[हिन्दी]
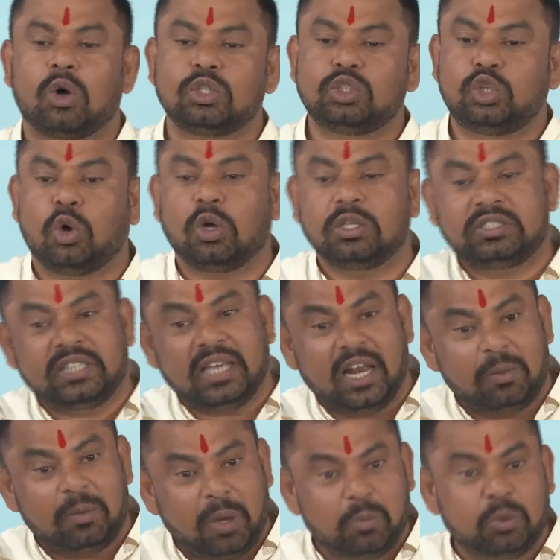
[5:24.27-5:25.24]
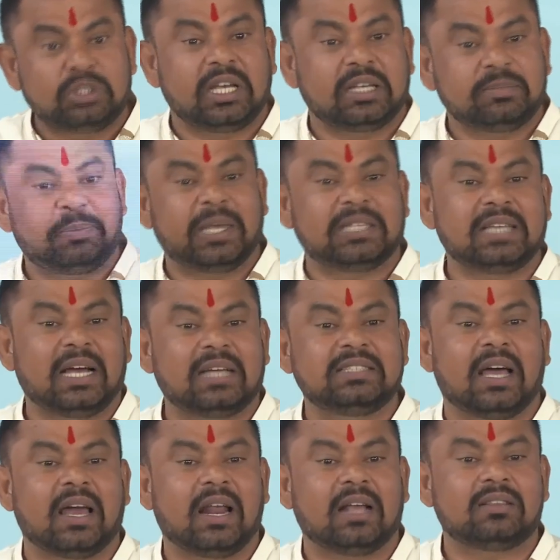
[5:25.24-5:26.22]
और जो जेल में मुझे भेजा
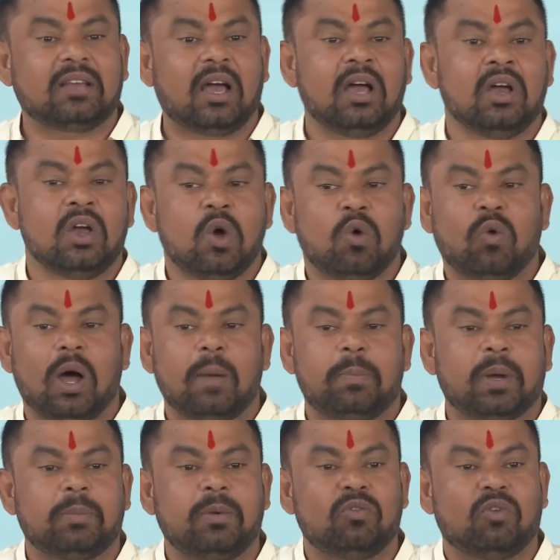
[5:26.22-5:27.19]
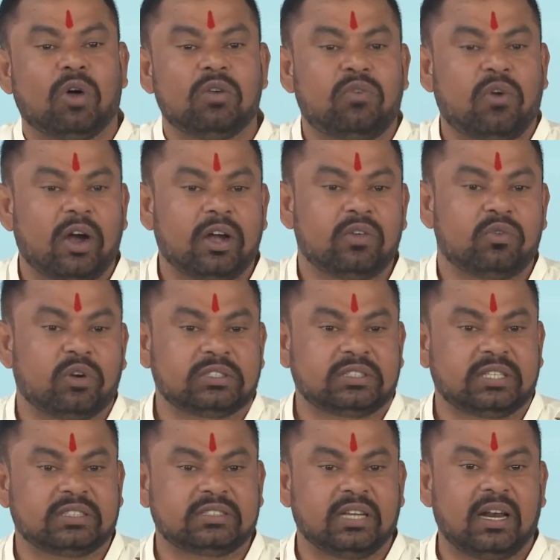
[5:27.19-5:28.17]
जा रहा था वहाँ पर भी 144
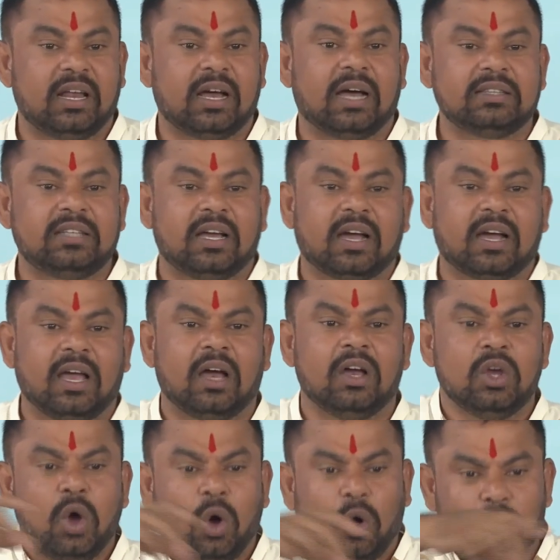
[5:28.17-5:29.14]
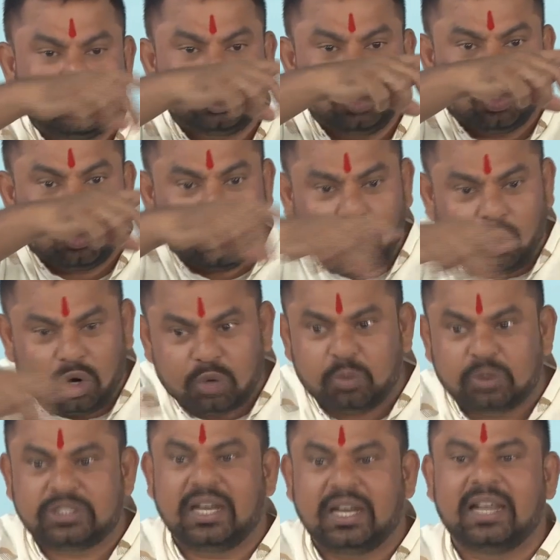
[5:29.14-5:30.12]
सेक्शन लगा दिया गया और जो रोड
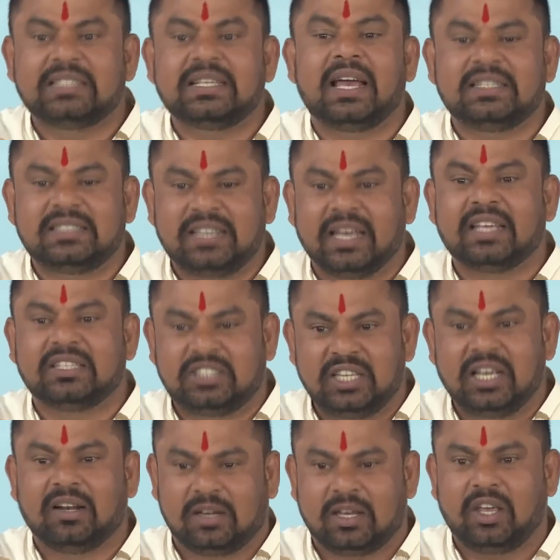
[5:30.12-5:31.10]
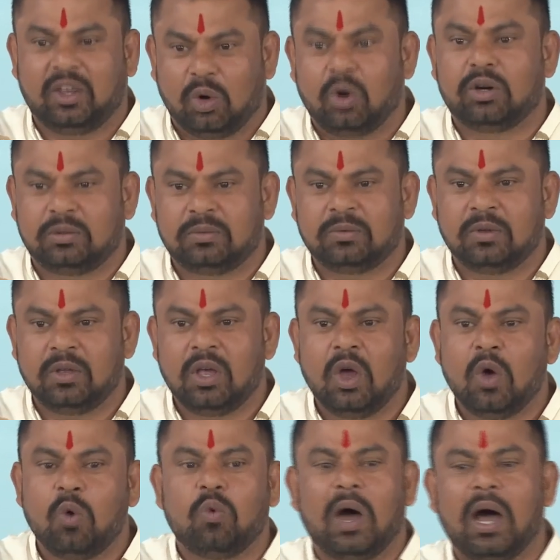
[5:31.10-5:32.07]
मुझे ले जाया जाएगी जेल की रोड
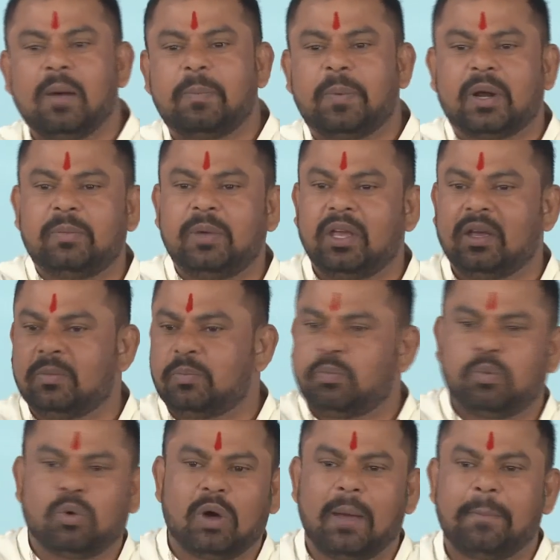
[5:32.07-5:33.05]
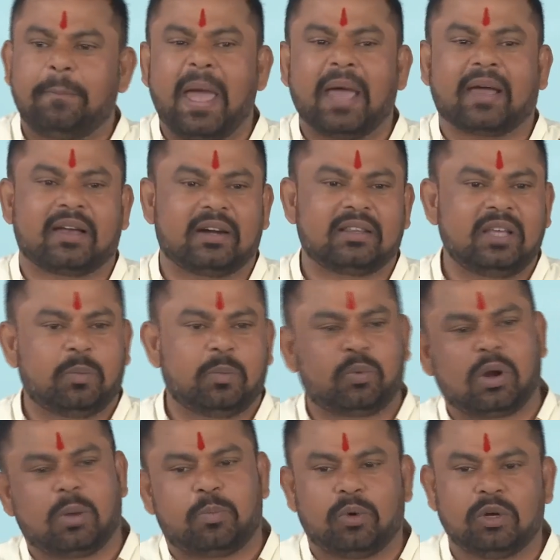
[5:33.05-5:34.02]
वहाँ पर भी पूरा पैक कर दिए
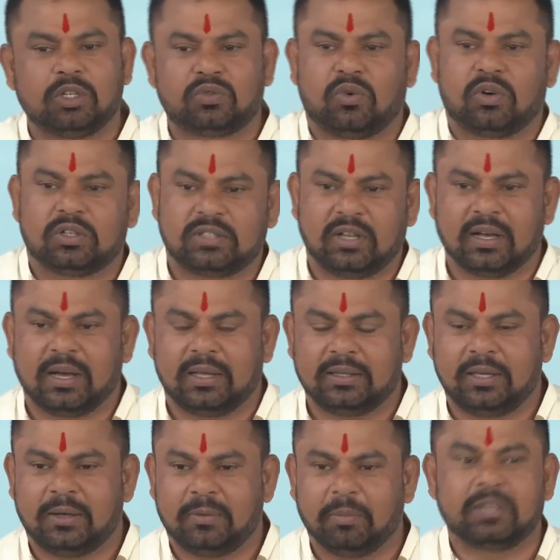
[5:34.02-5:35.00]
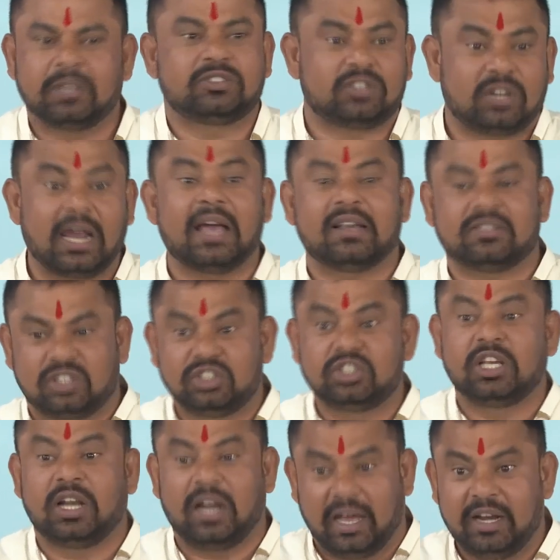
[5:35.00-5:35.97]
पूरा पुलिस फोर्स लगा दिए बस राजा सिंह
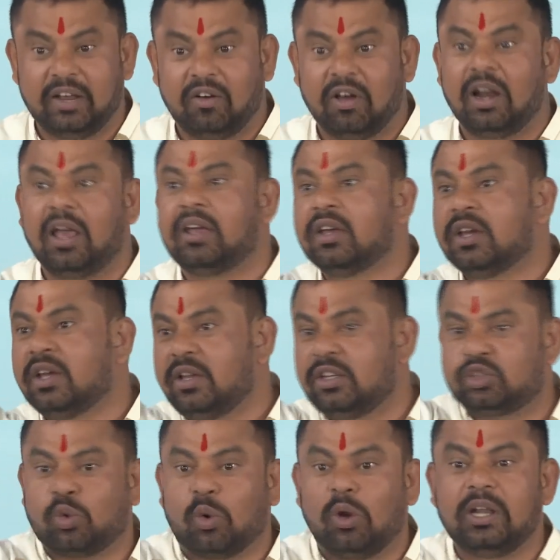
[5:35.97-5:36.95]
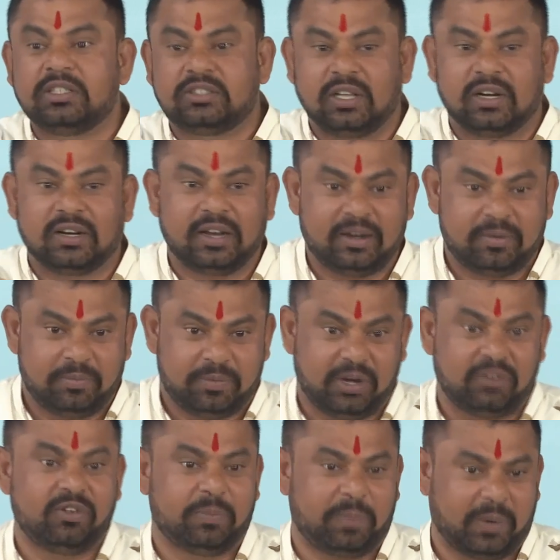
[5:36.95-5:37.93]
जेल आने वाला है स्कोलिंग चल रही है
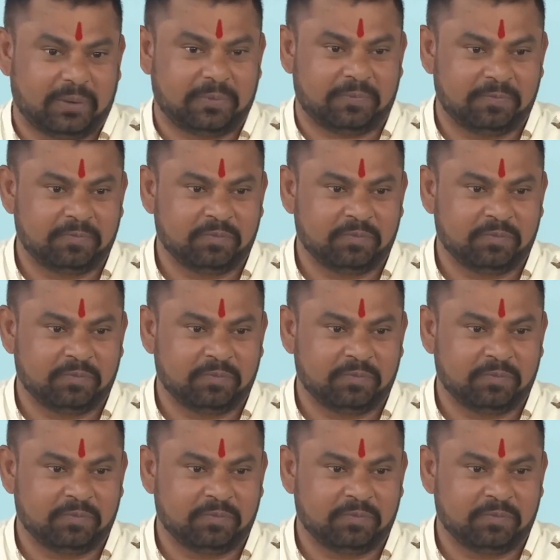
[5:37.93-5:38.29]
टीवी पर